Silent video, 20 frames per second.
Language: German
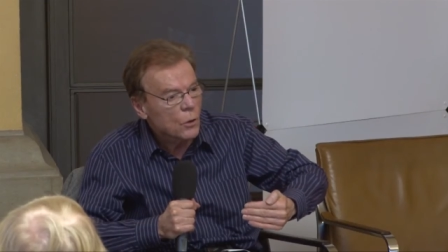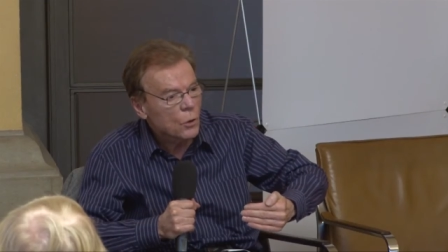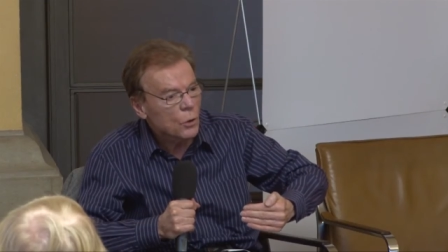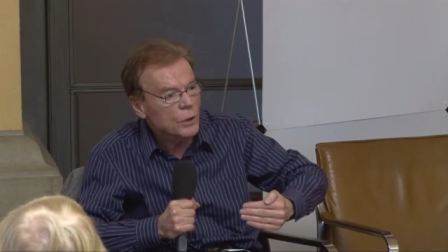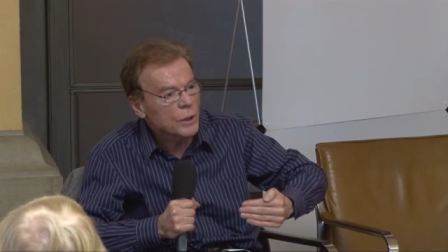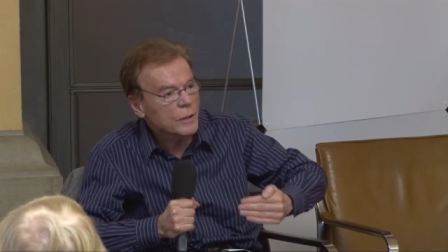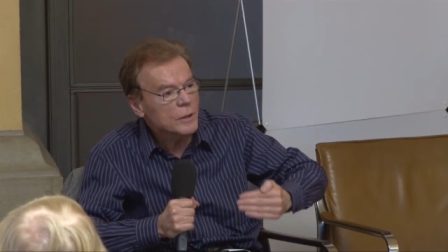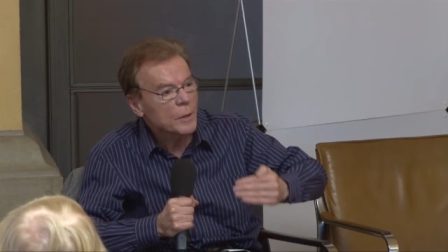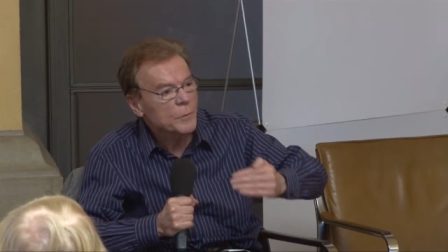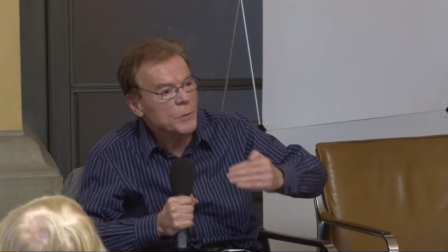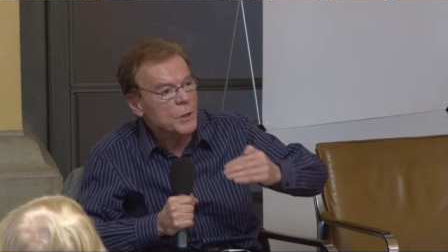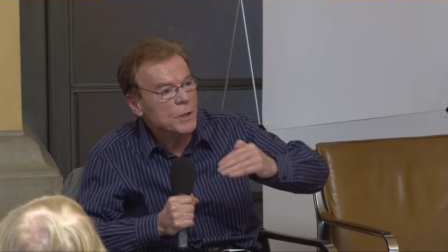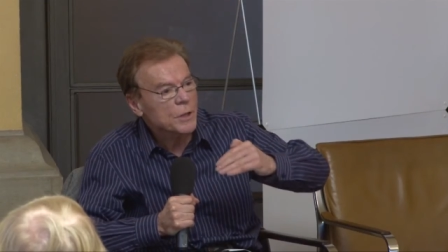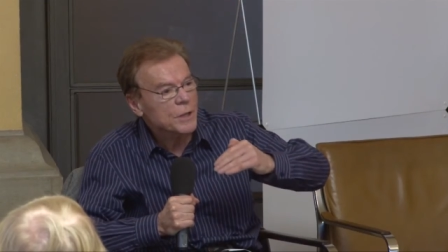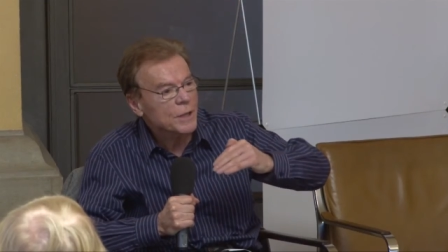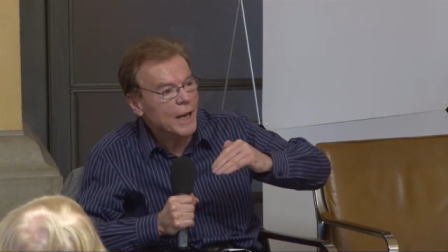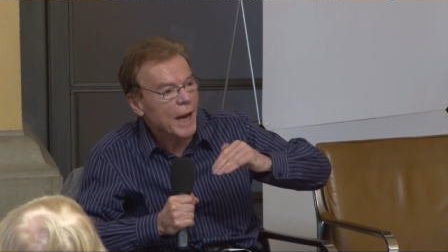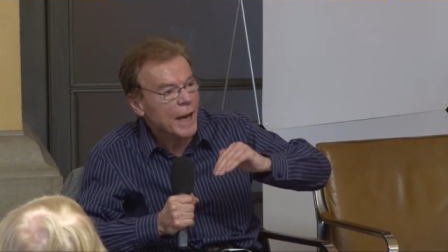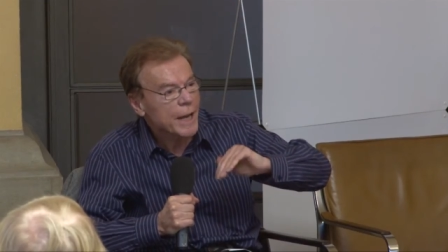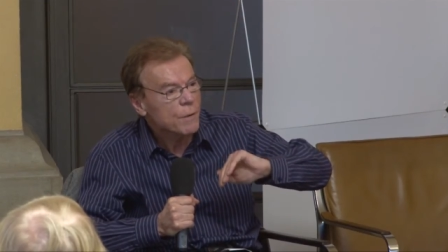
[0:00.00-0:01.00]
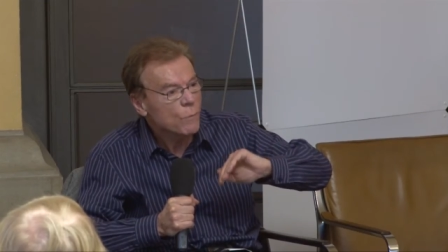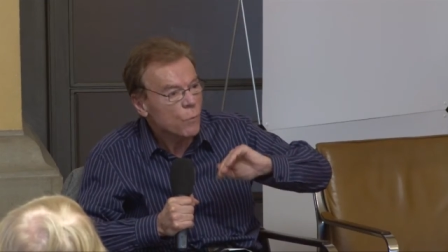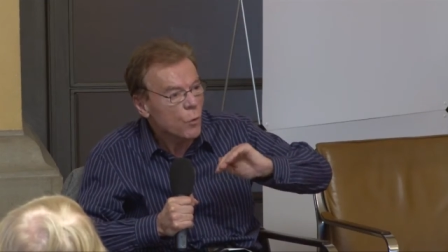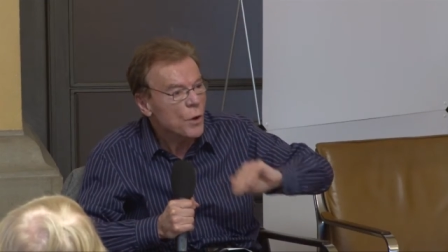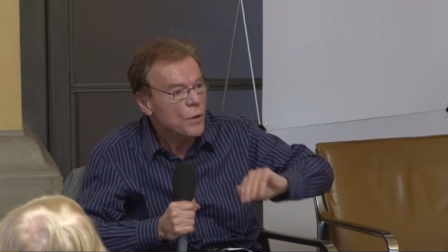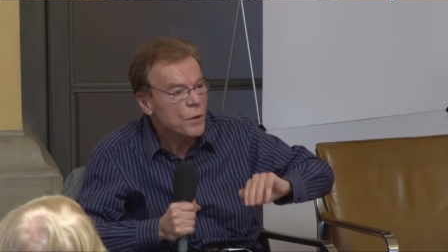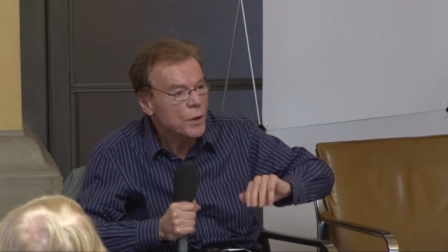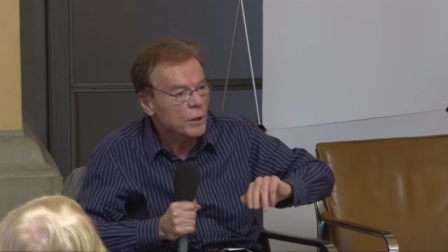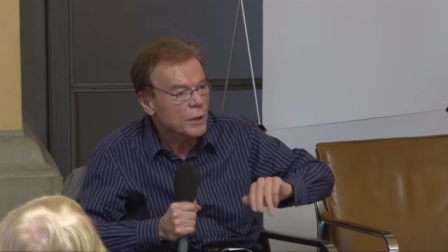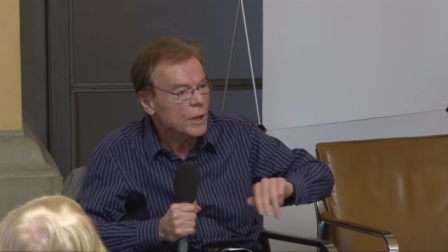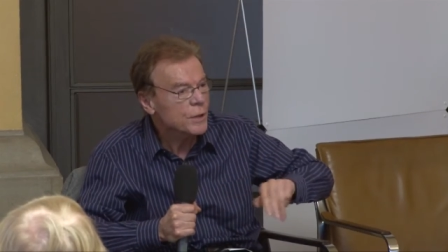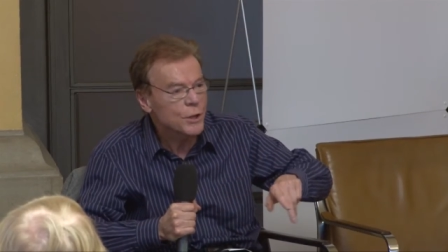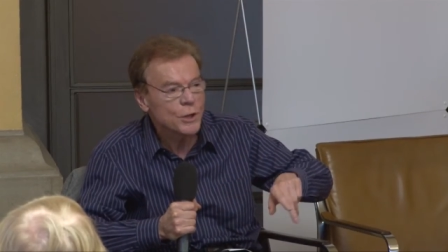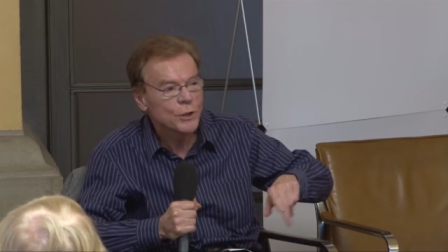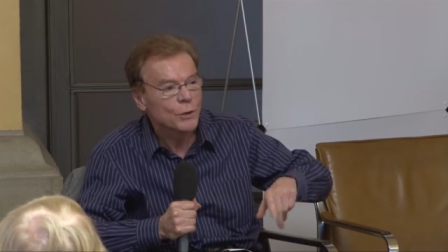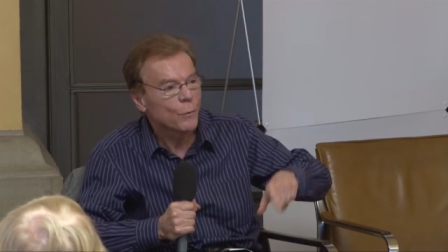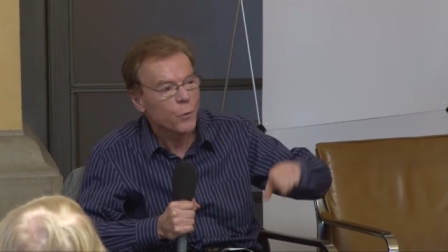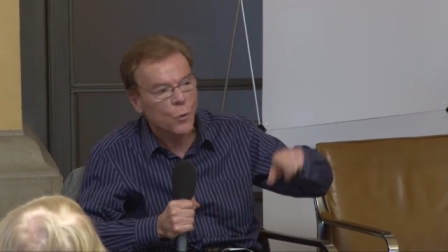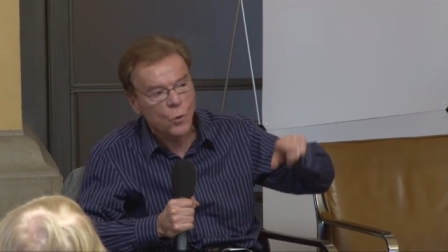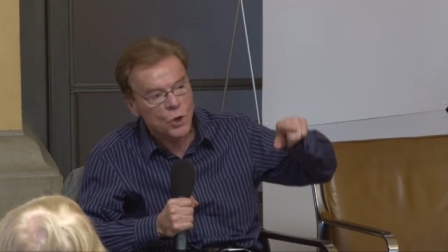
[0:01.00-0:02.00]
Und deshalb ist es kein Wunder, dass
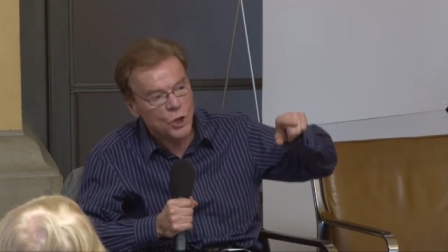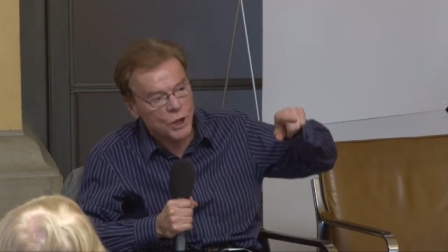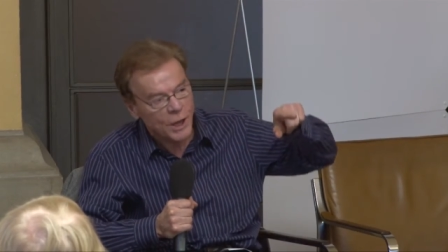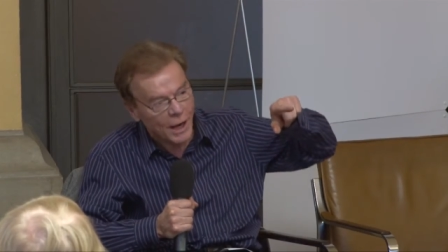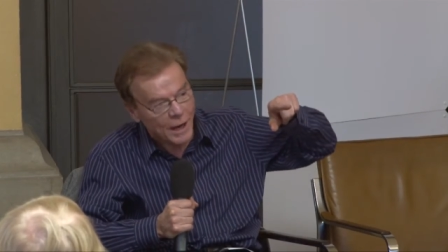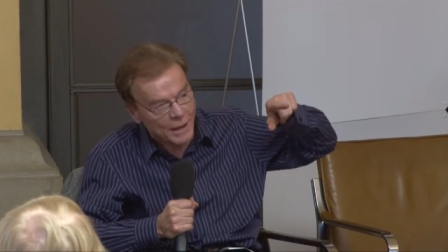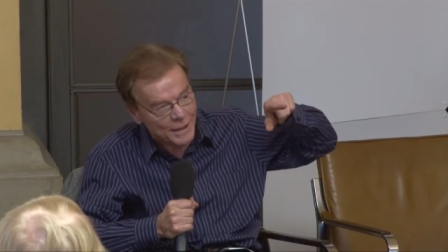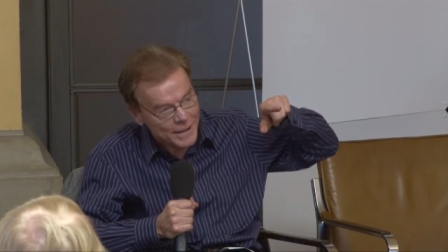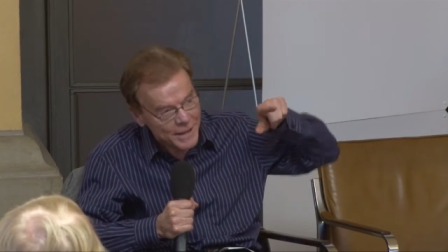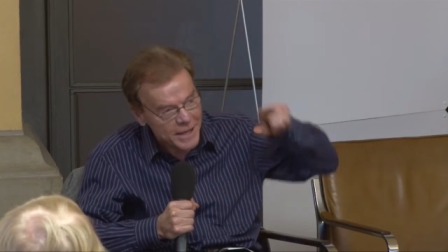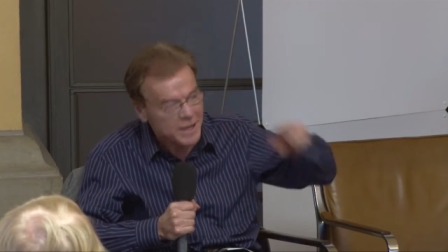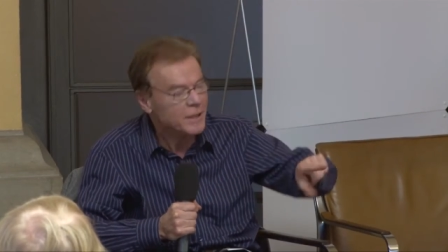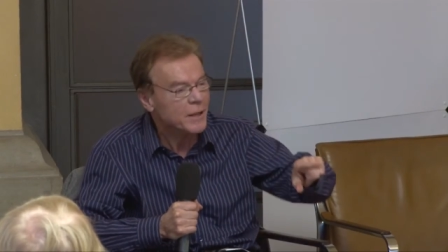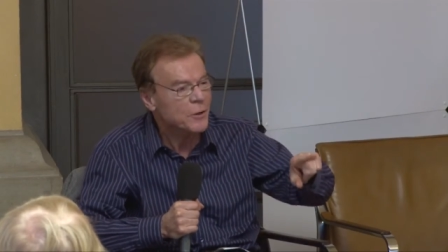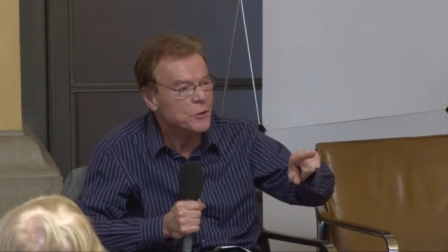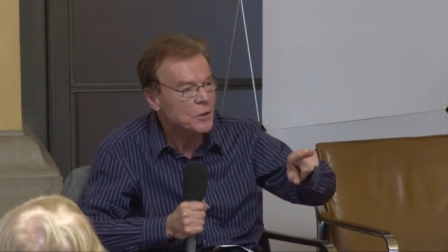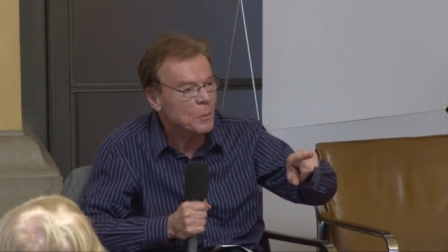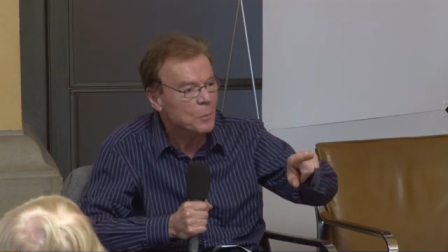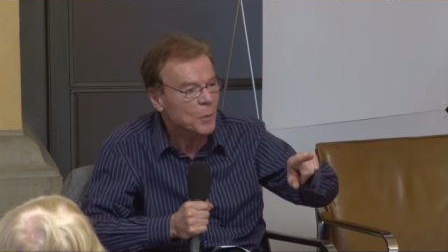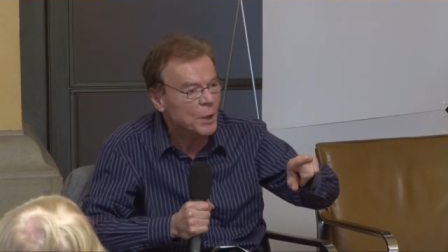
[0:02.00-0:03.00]
dieser Vorschlag nicht aus dem